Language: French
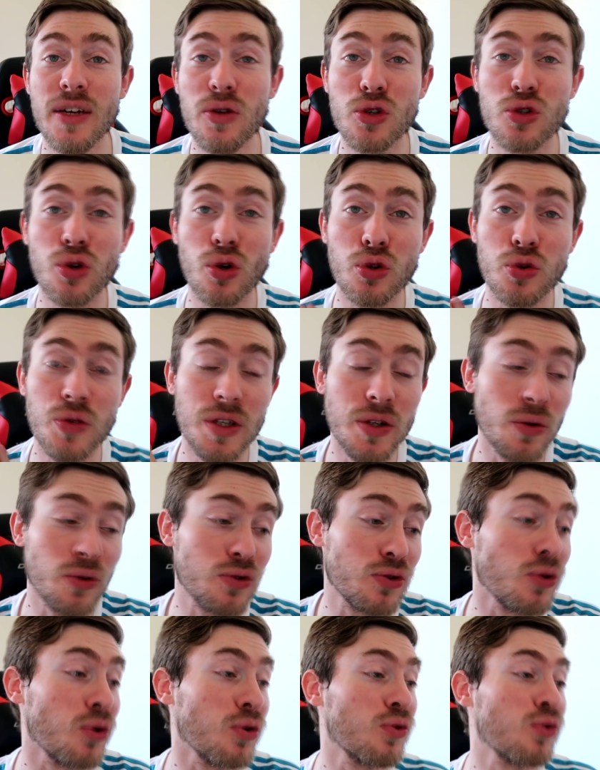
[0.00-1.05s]
Et aujourd'hui, on
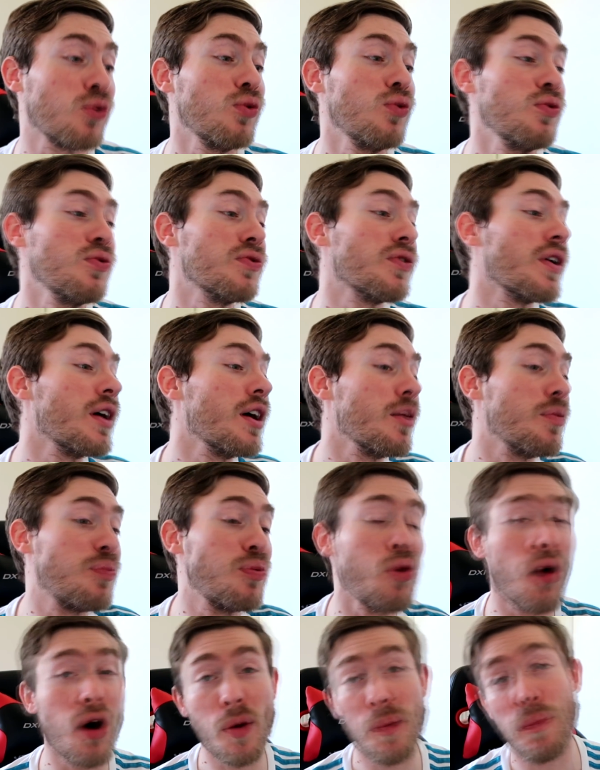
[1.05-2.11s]
se retrouve
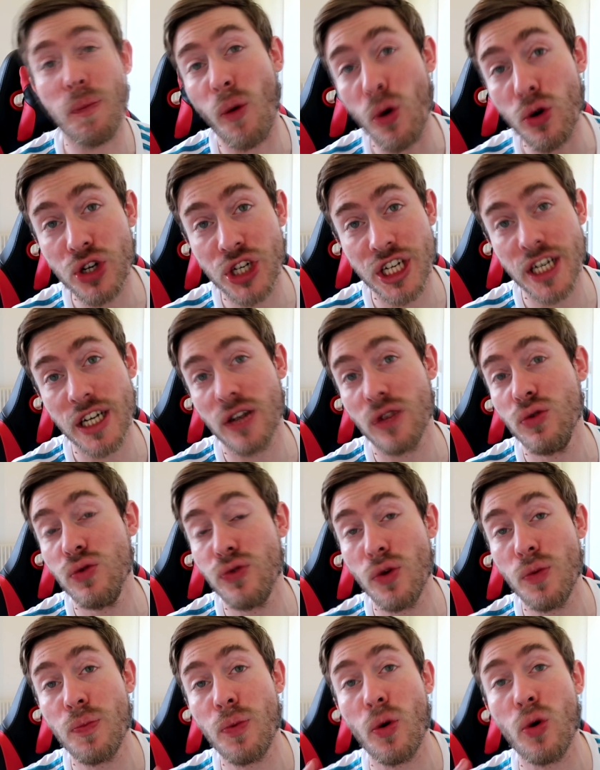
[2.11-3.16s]
pour un projet, un
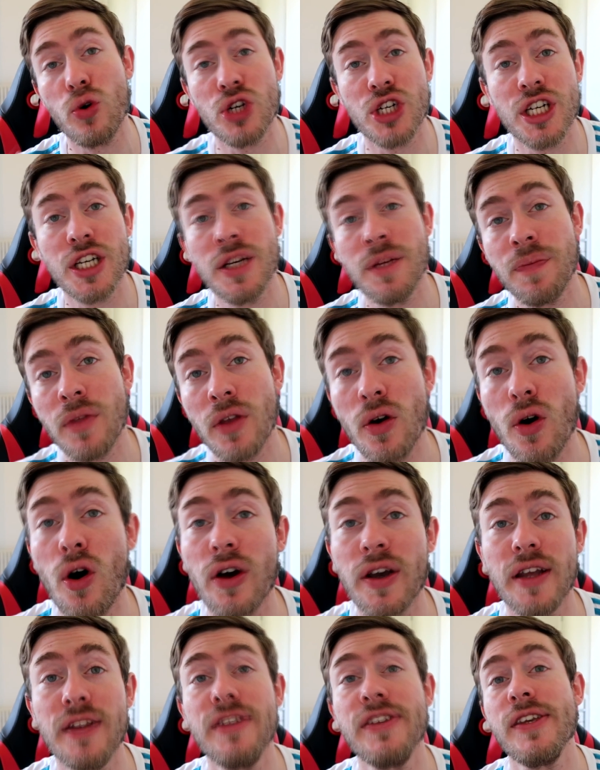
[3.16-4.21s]
nouveau projet
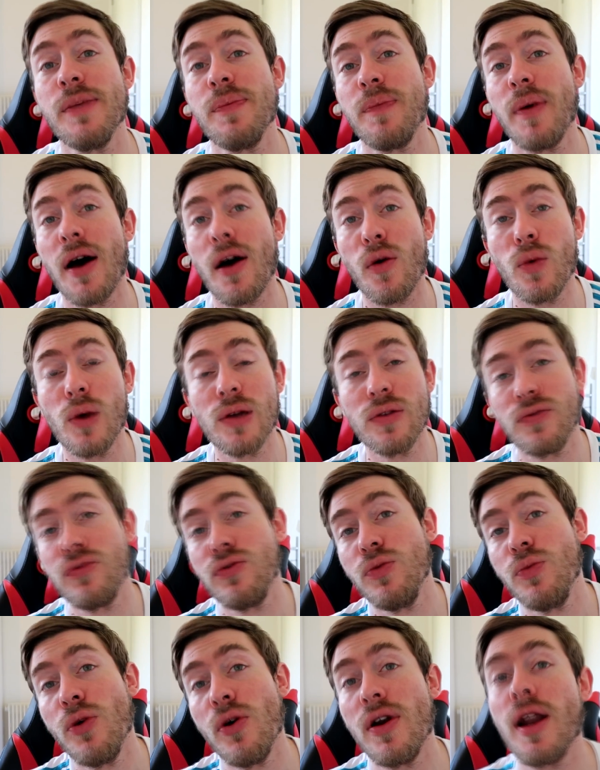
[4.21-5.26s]
organisé par
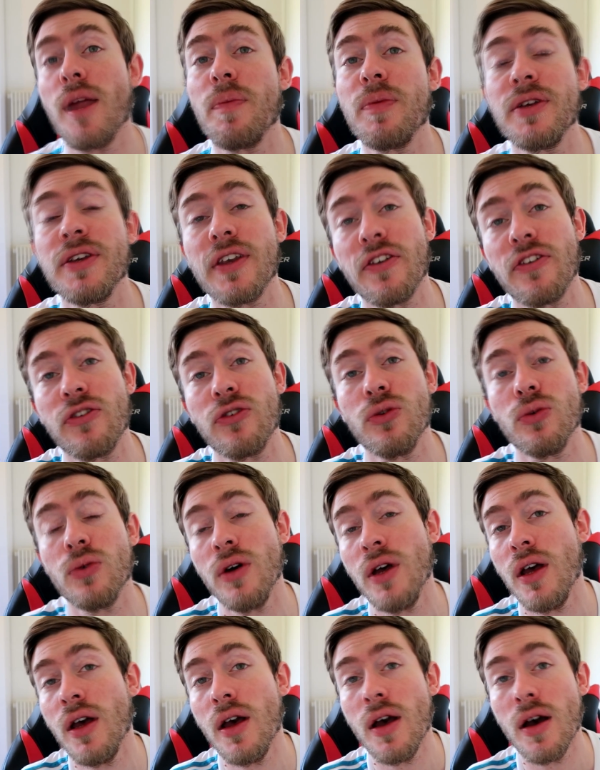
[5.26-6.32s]
OneFootball, l'application
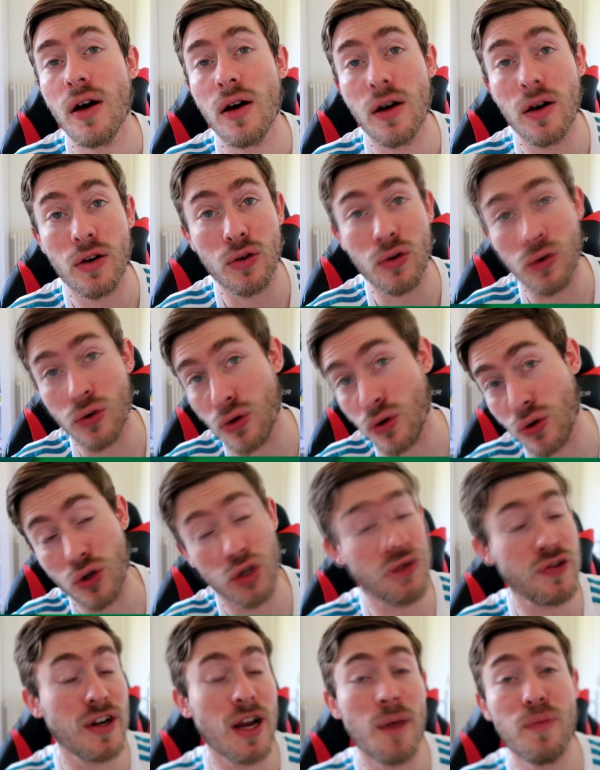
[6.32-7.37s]
euh, que, je
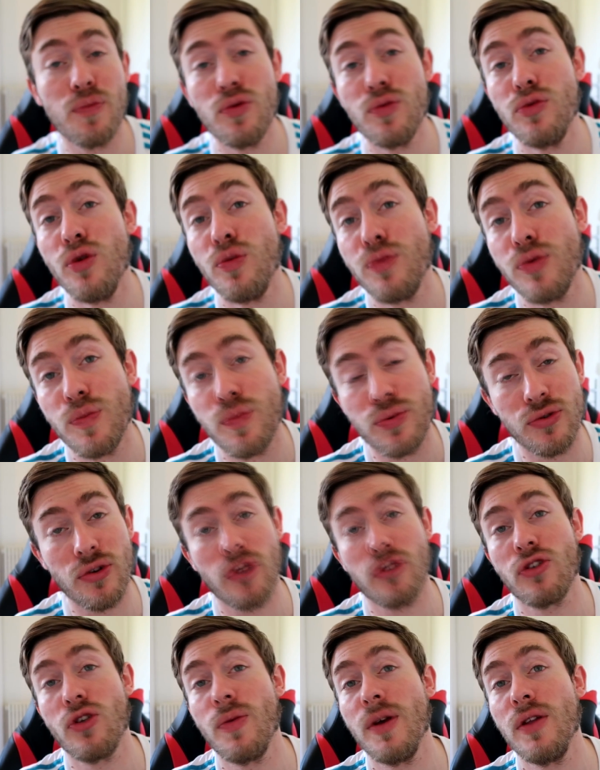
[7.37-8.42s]
fais la pub depuis plusieurs
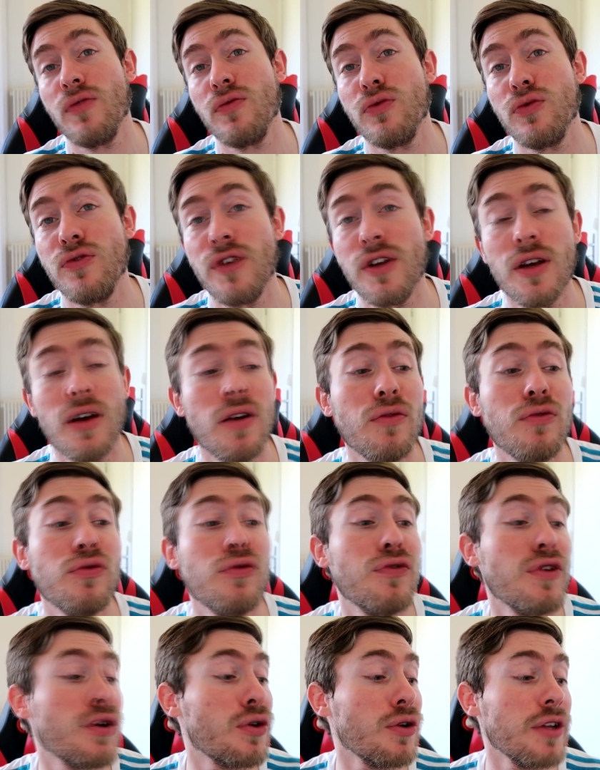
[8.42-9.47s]
semaines, euh, vous
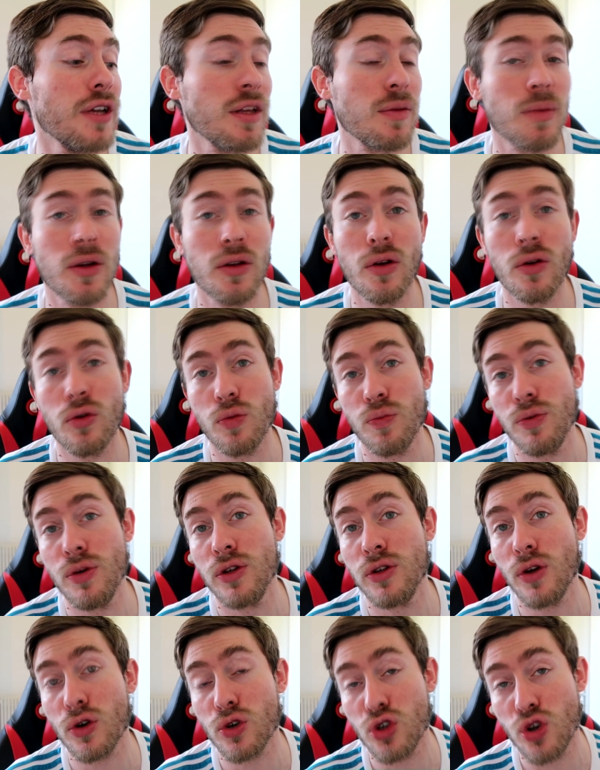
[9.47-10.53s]
devez, connaître maintenant depuis le
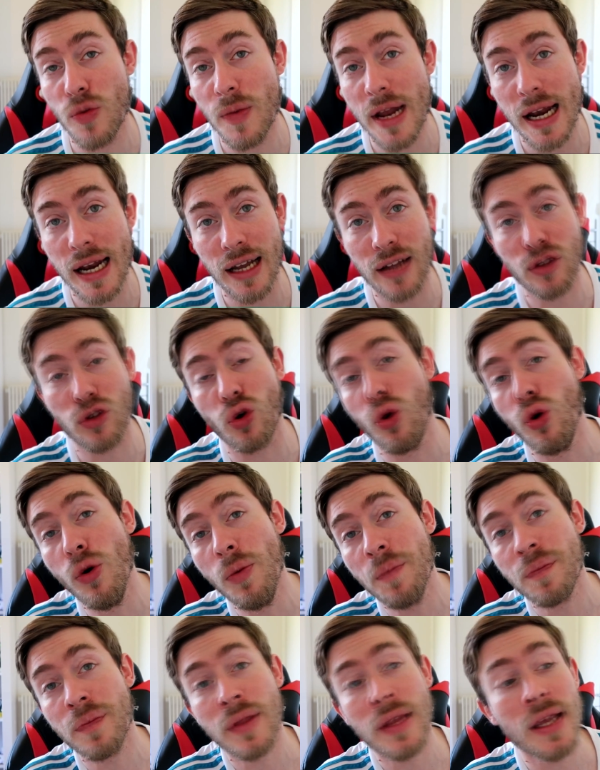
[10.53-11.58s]
temps que je mets
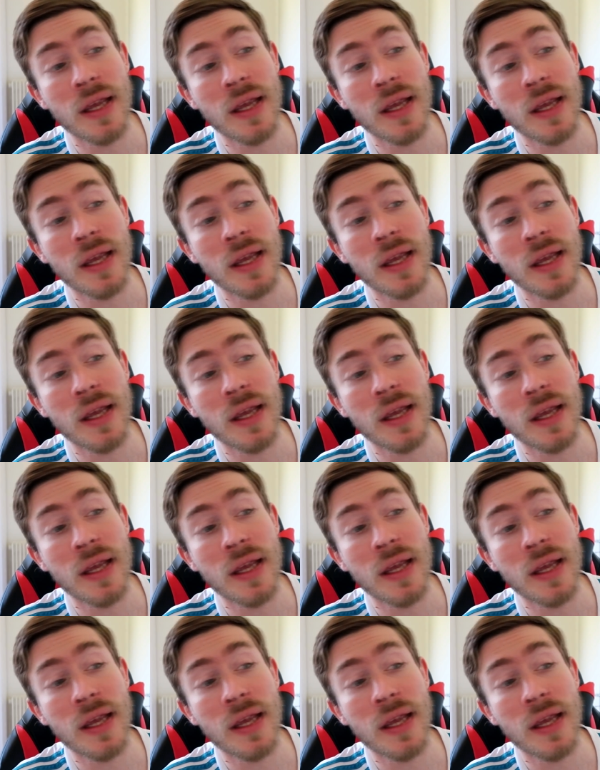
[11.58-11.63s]
l'intro.